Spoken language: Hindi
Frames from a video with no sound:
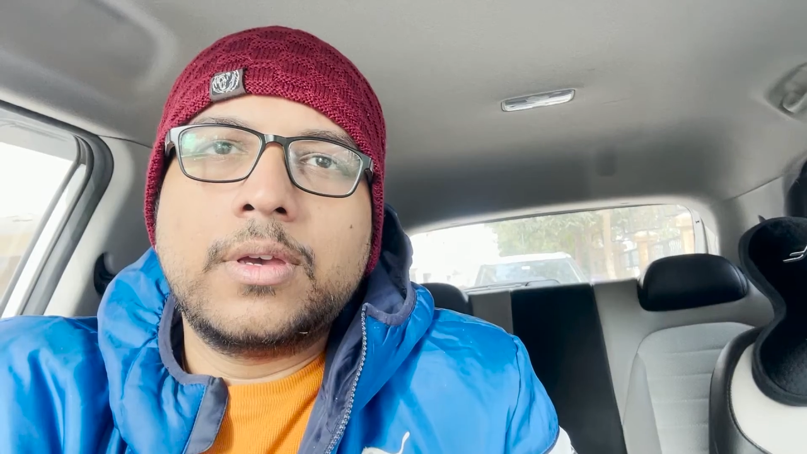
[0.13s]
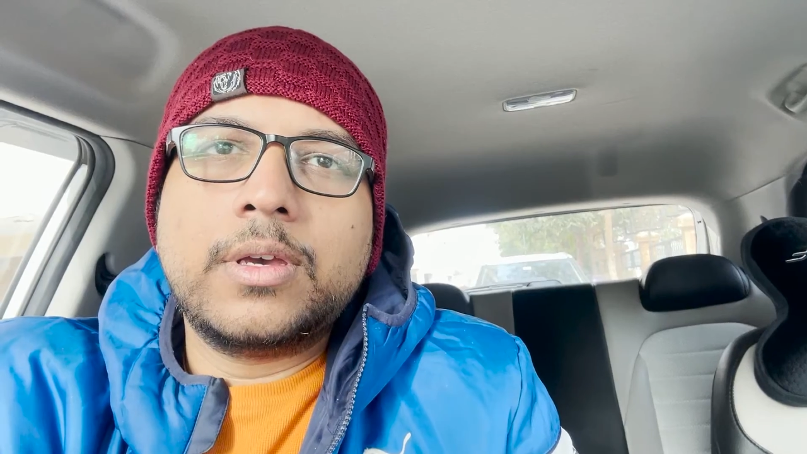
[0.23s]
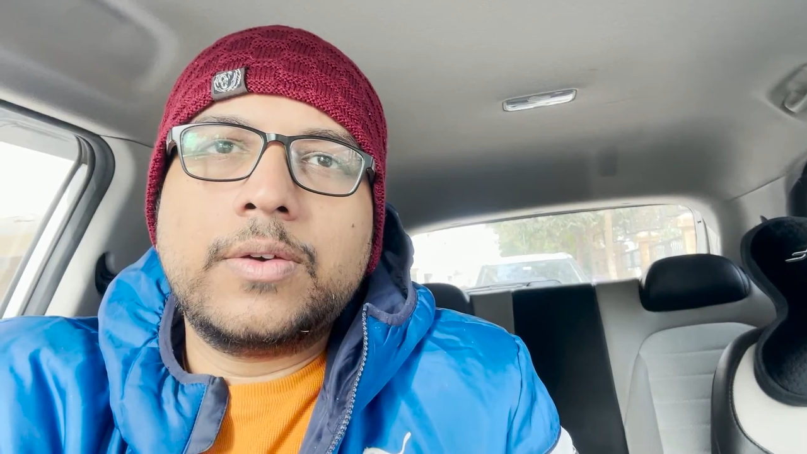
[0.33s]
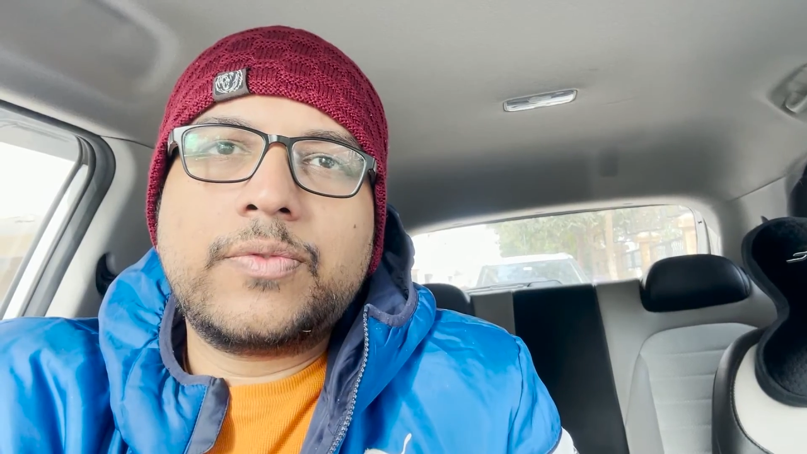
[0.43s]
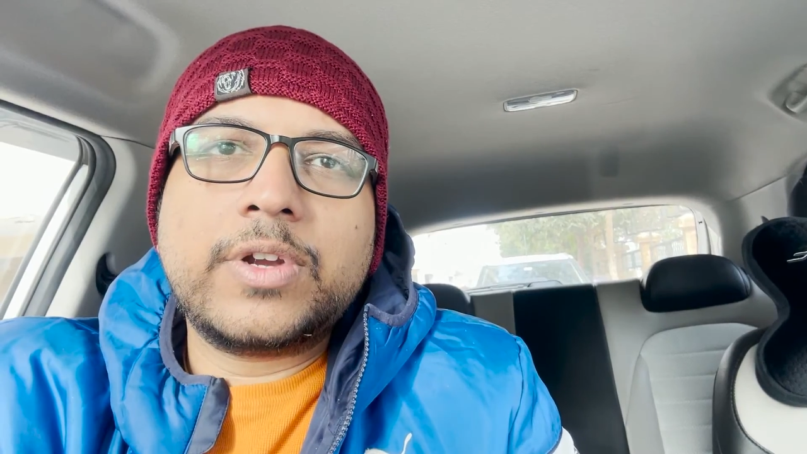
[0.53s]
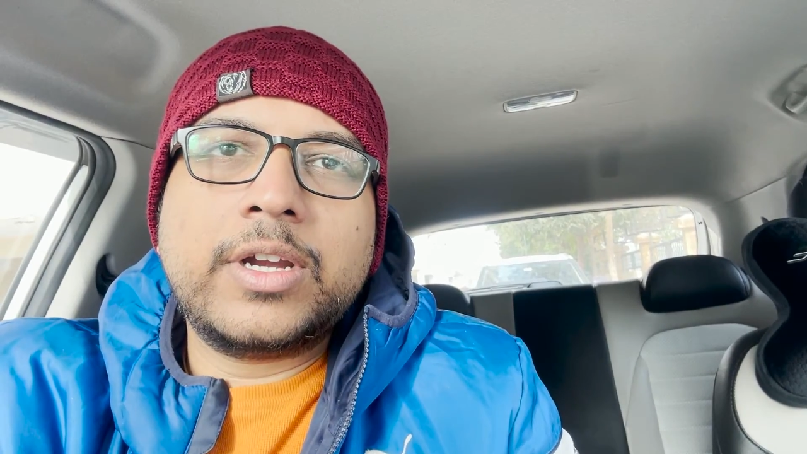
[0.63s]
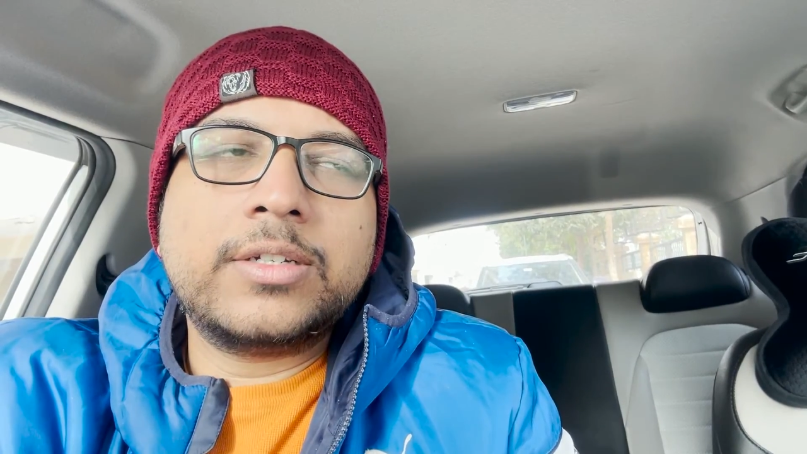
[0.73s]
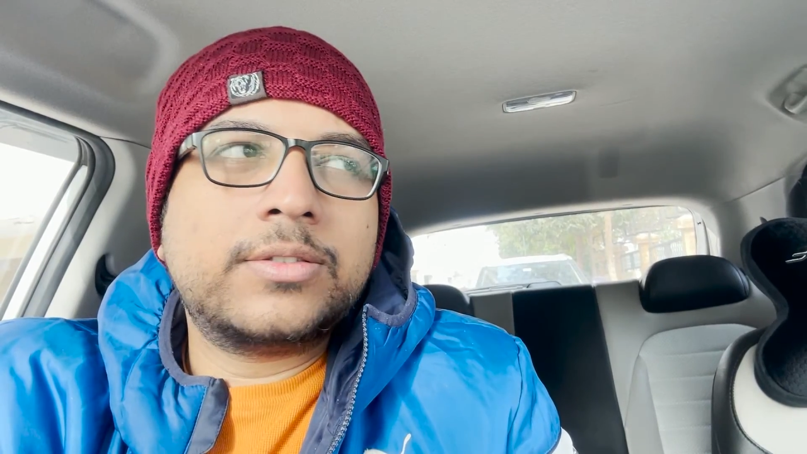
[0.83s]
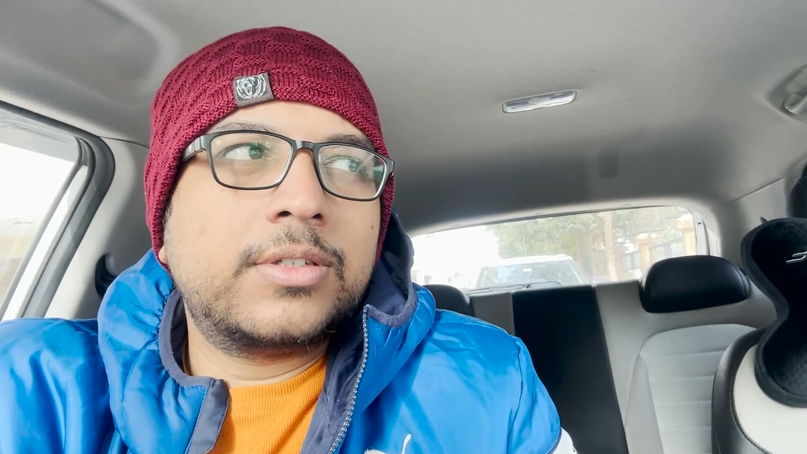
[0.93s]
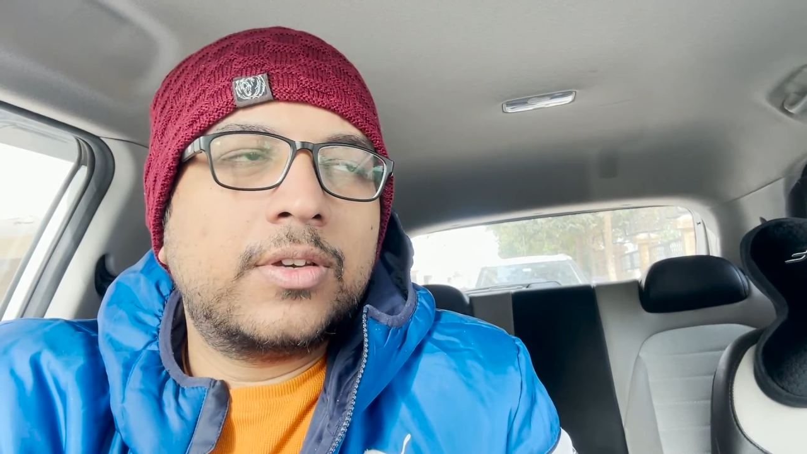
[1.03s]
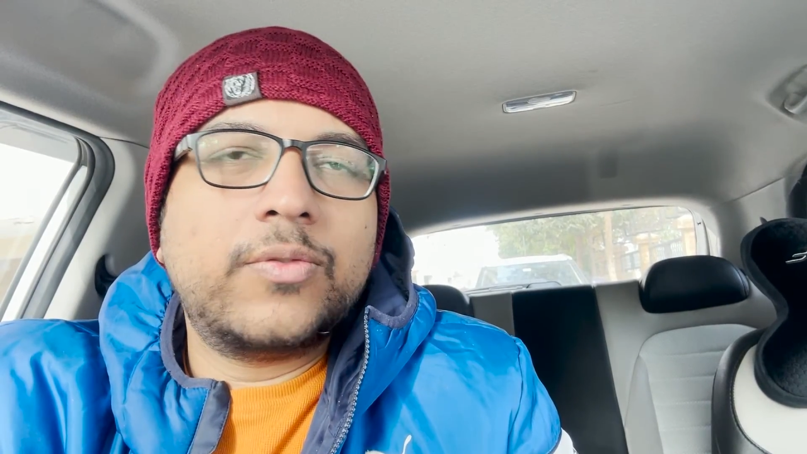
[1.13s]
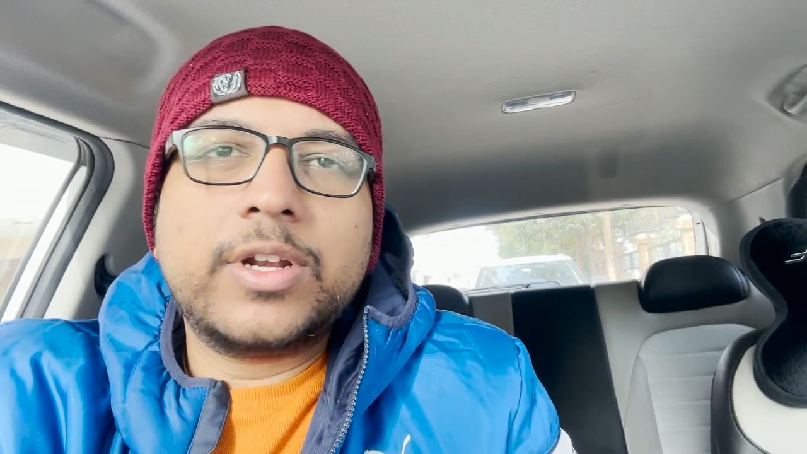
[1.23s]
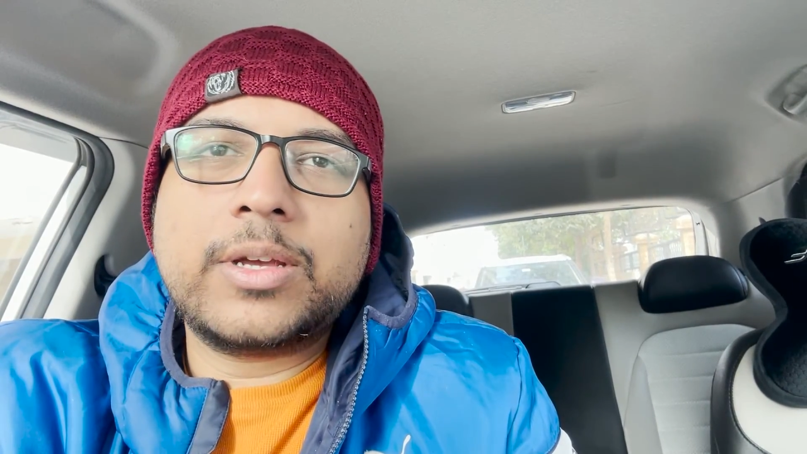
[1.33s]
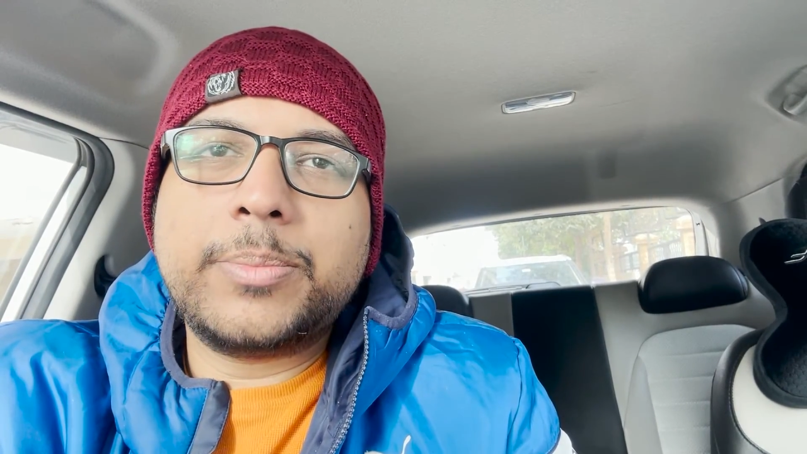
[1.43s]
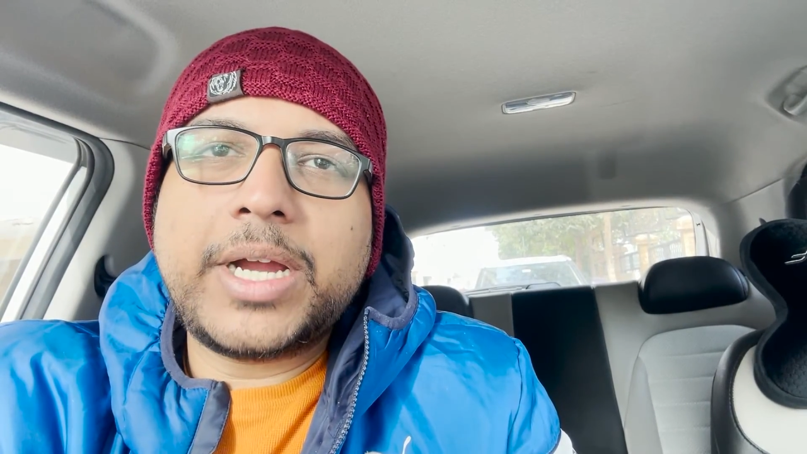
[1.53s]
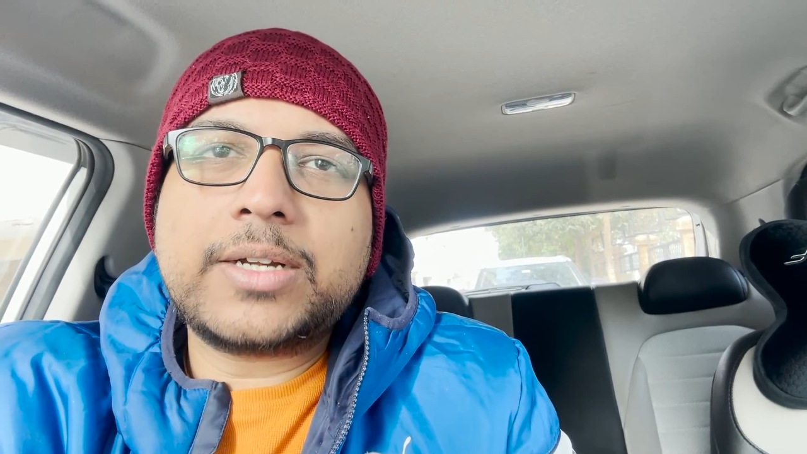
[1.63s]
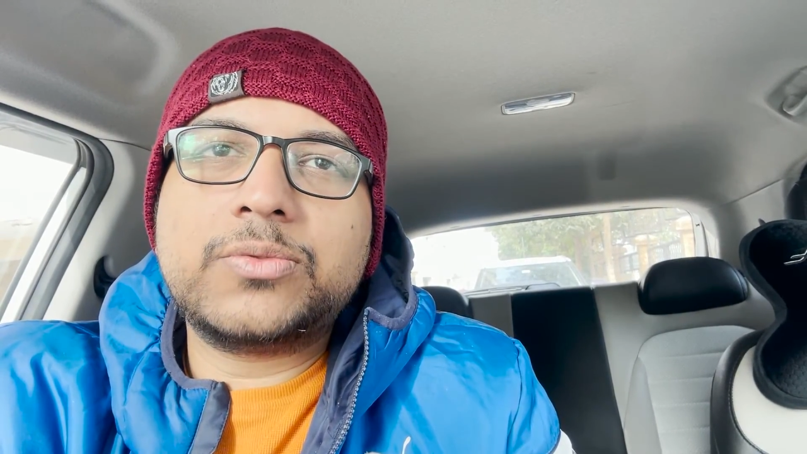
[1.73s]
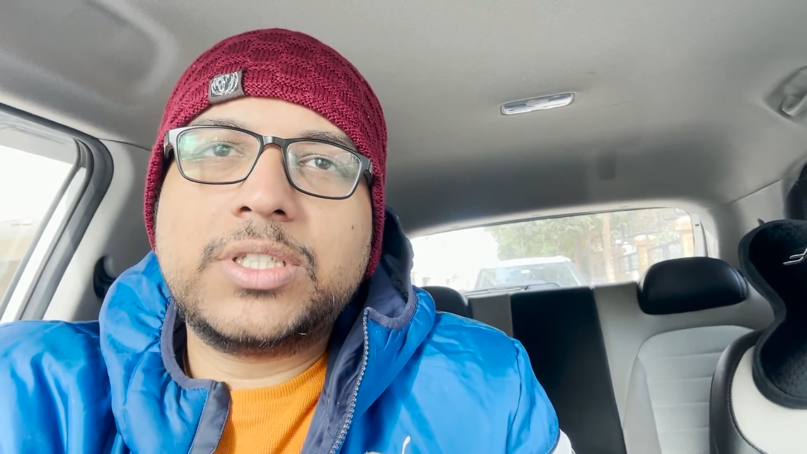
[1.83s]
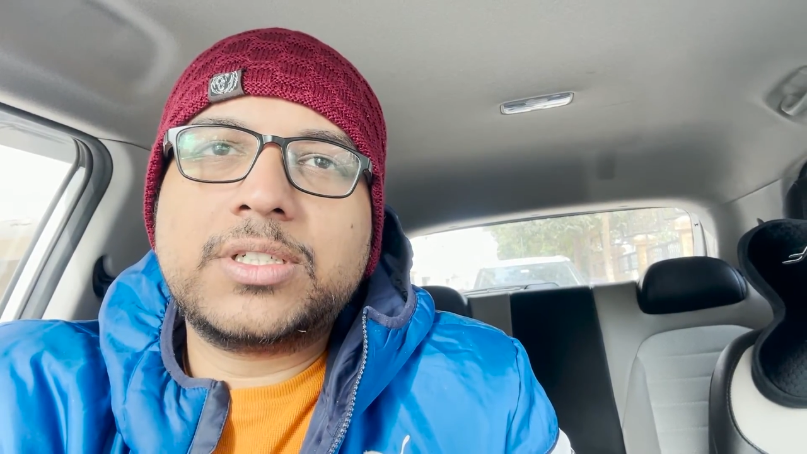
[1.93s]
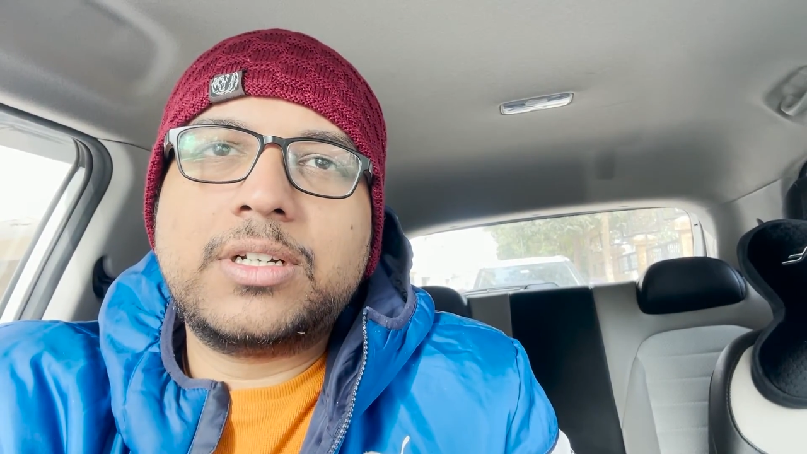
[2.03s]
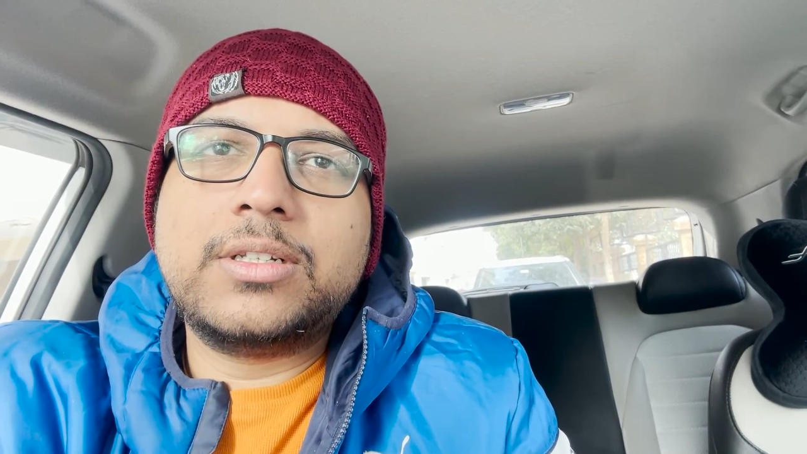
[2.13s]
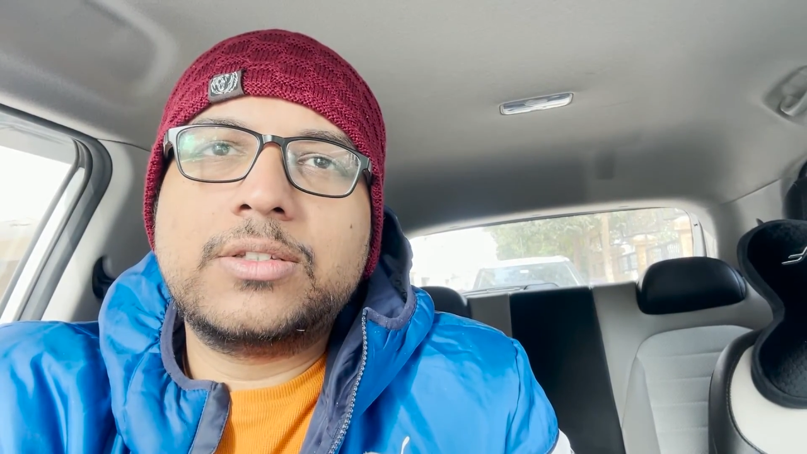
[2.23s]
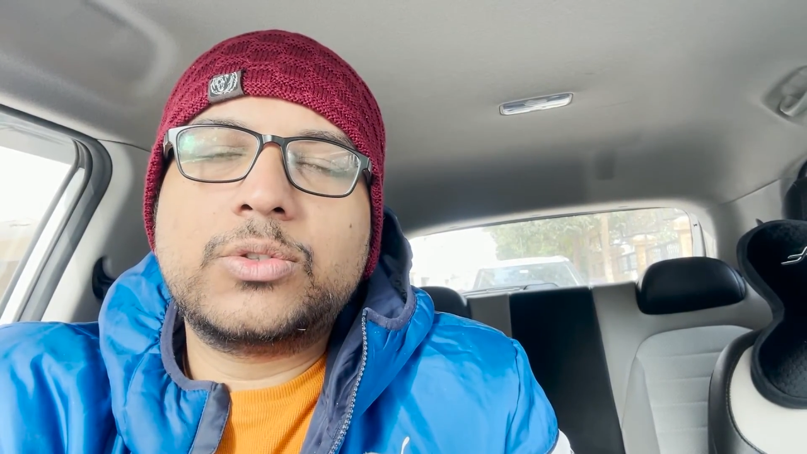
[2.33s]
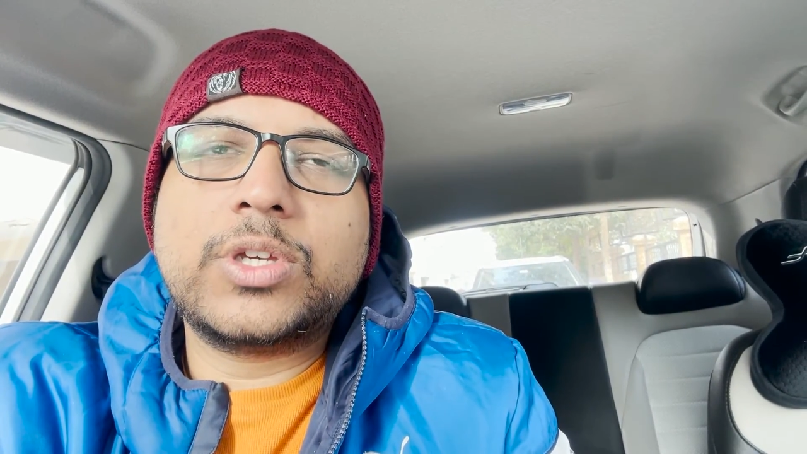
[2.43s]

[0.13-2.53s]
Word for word: हे फ्रेंड्स वेलकम बैक टू द चैनल